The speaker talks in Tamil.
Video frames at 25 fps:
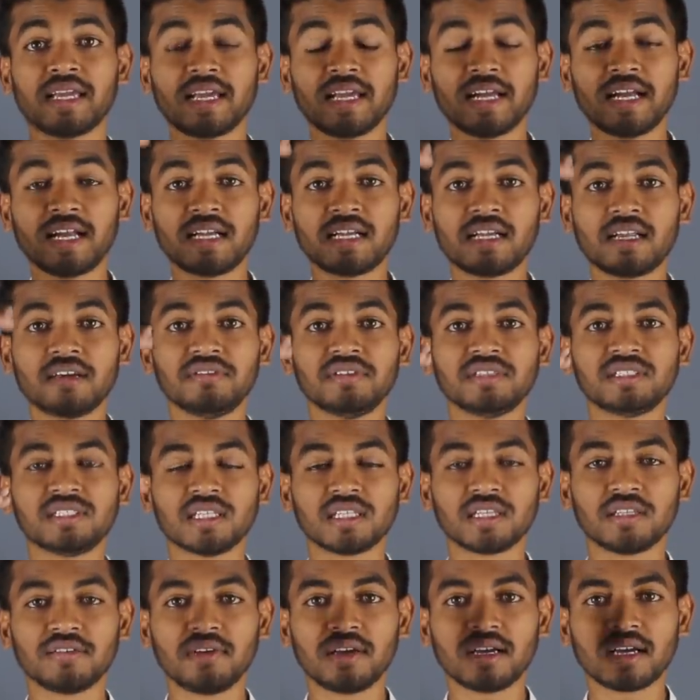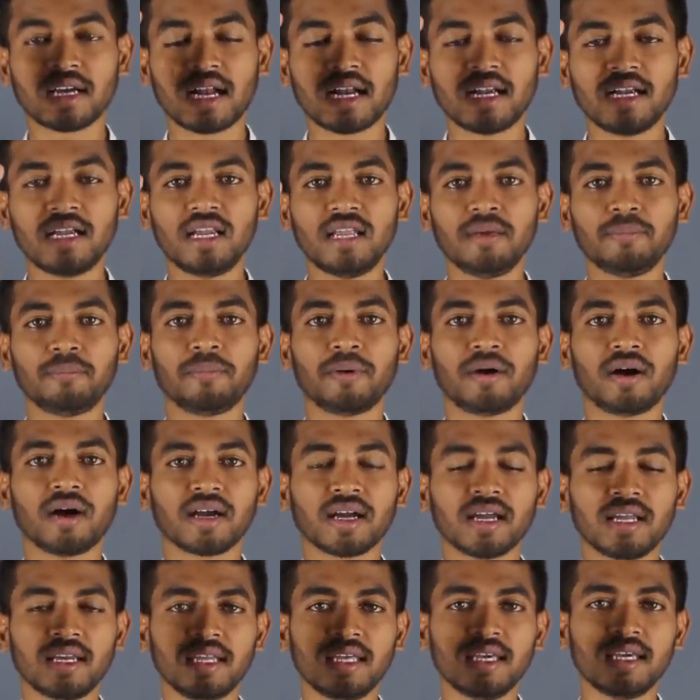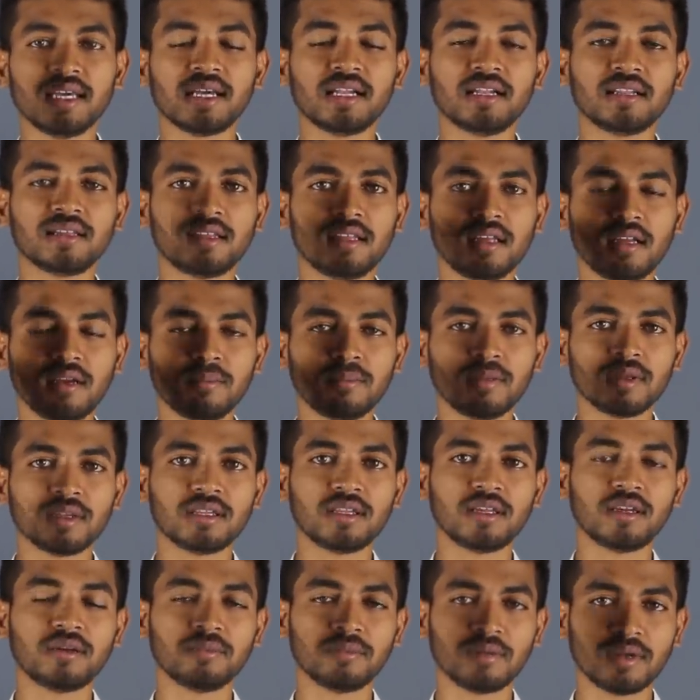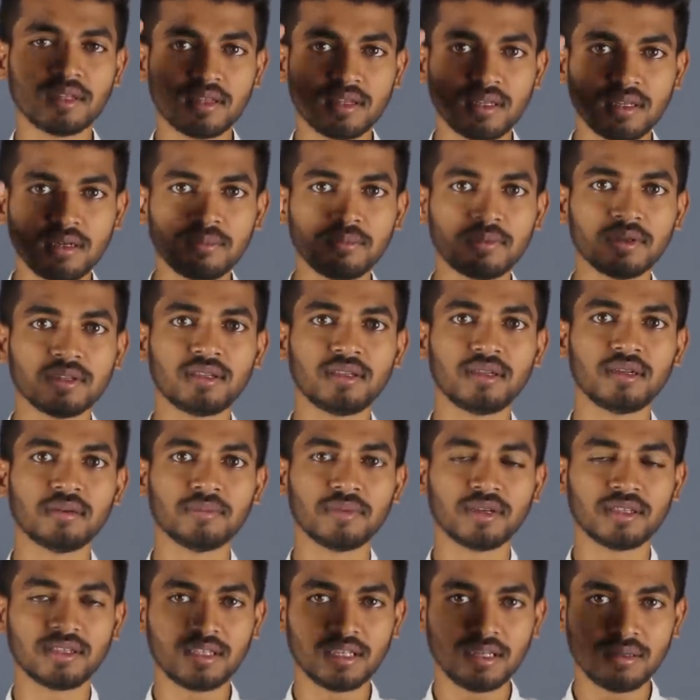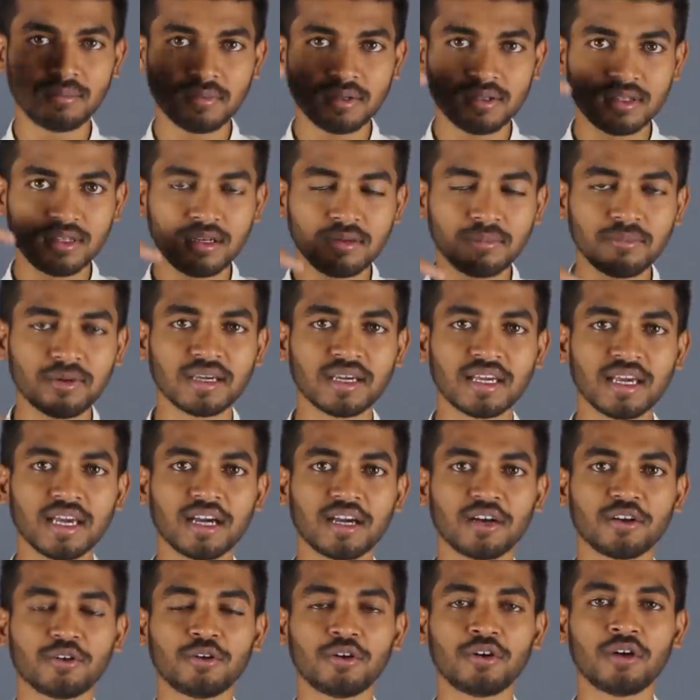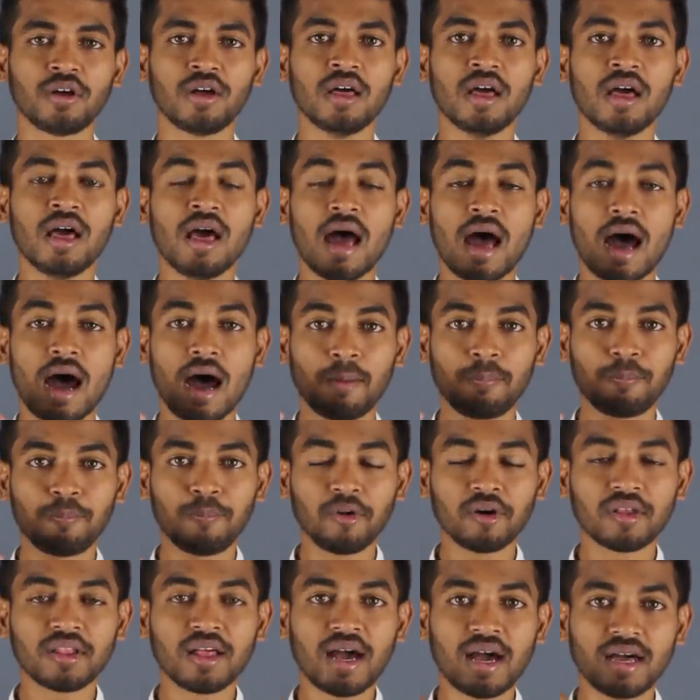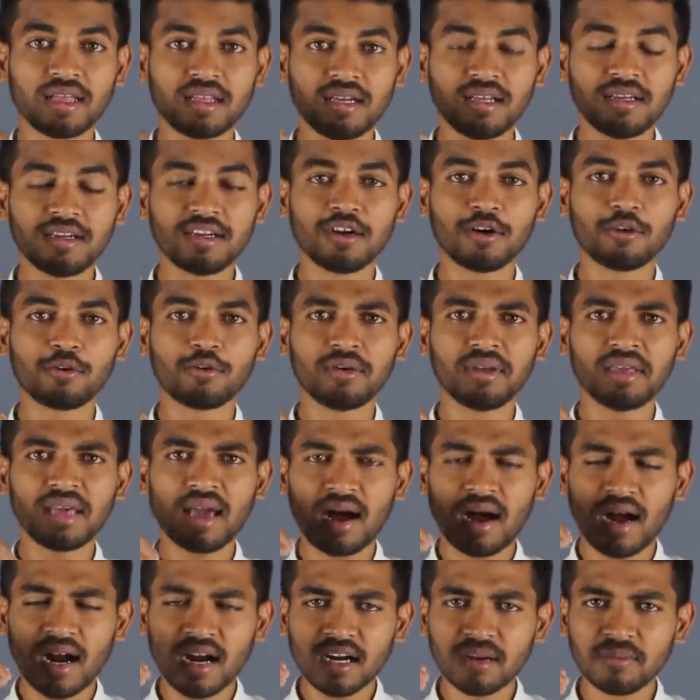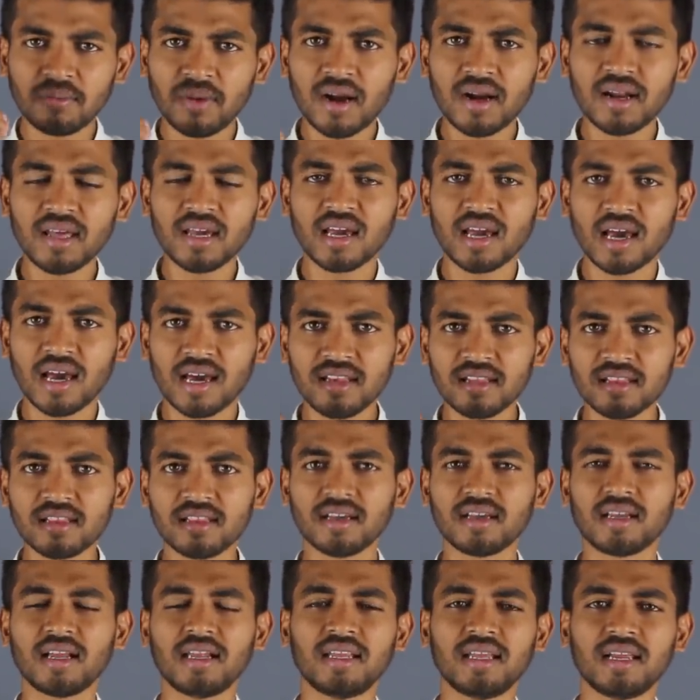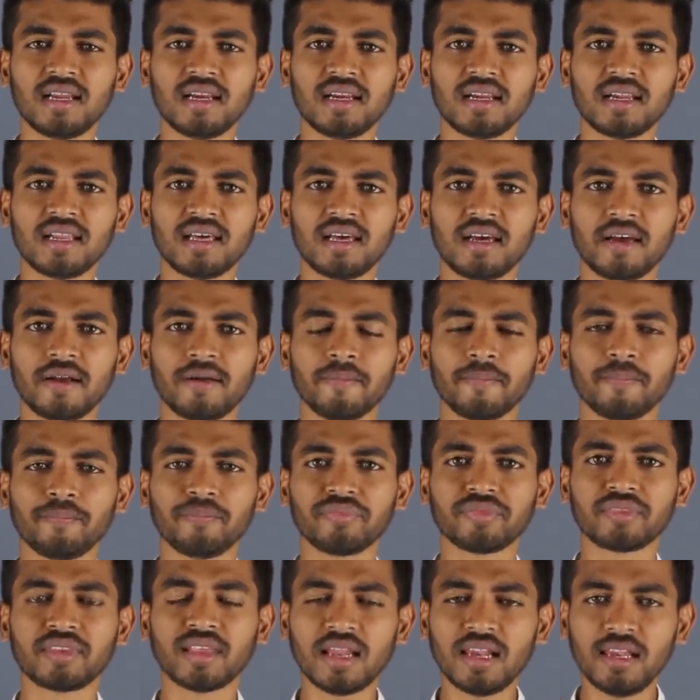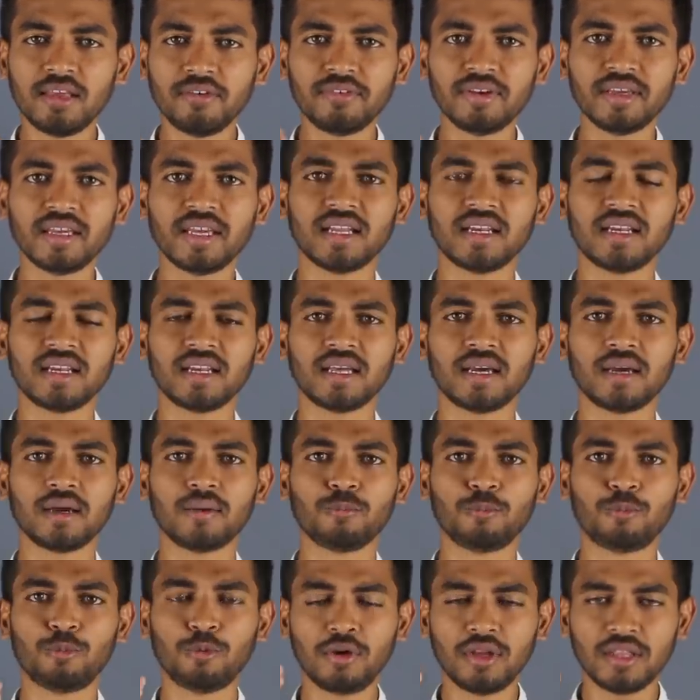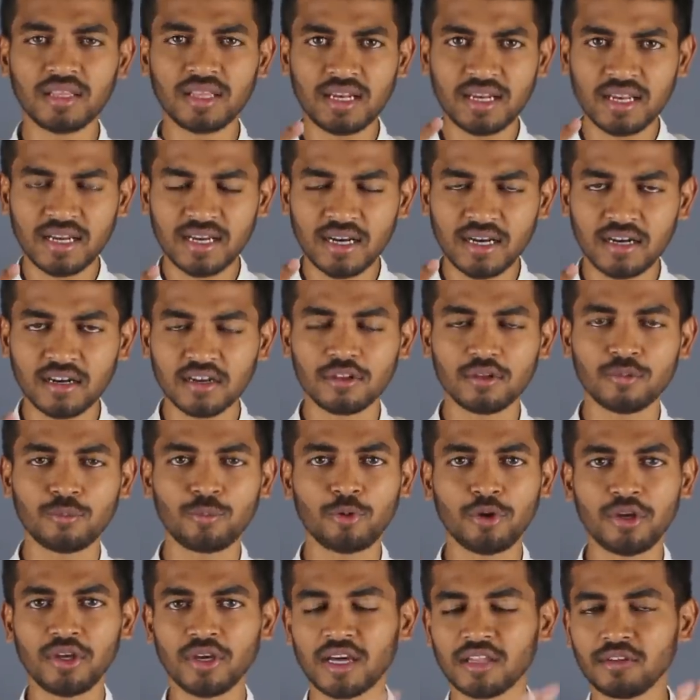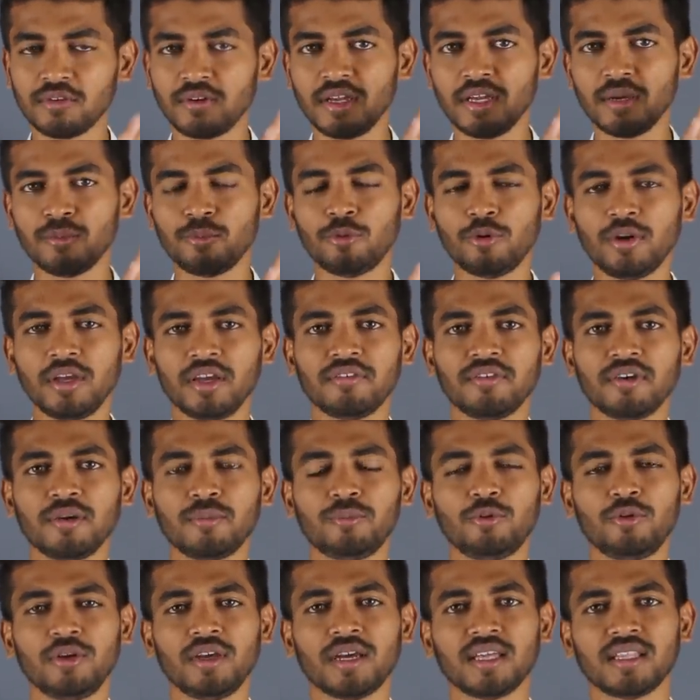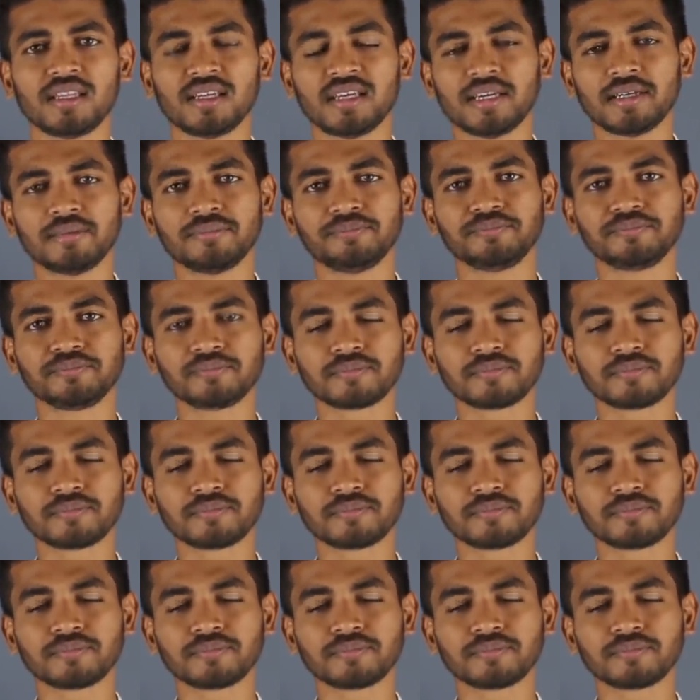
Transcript: கேட்ட விஷயத்தவே கண்டிப்பாக நீங்கள் திரும்ப திரும்ப திரும்ப திரும்ப திரும்ப திரும்ப கேட்கணும் அப்போ தான் அதில் இருக்கக்கூடிய ஆழமான கருத்துக்கள் என்ன தெளிவு என்ன புரிதல் என்னன்றது புரியும் அது வரைக்கும் புரியவே புரியாதுங்க